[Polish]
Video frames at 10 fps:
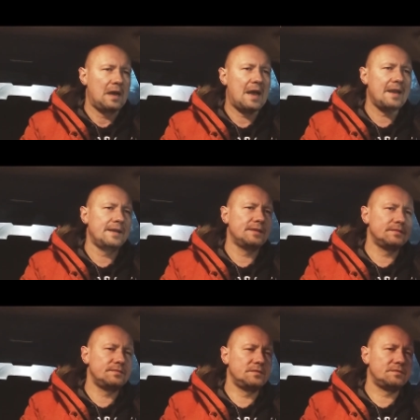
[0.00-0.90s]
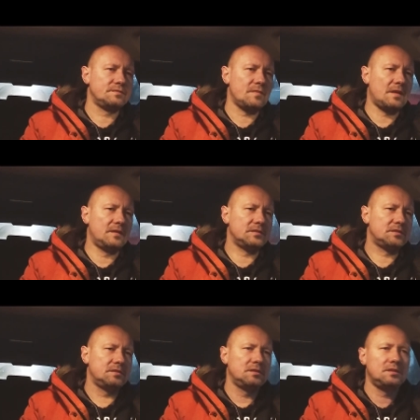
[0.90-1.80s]
ale e,
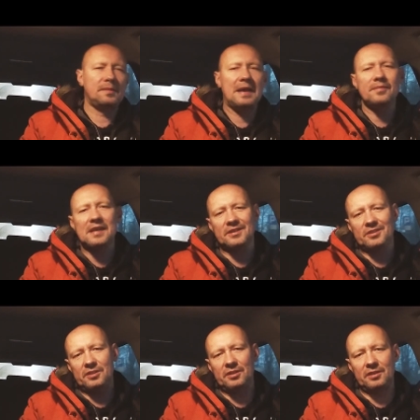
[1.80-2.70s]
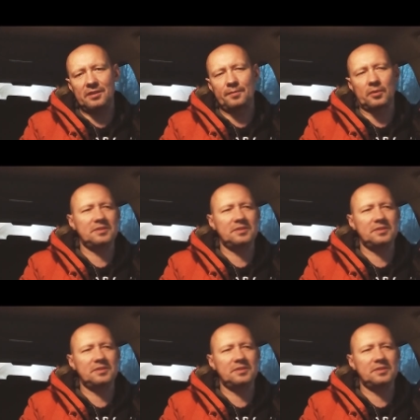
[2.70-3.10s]
bramkarz i, i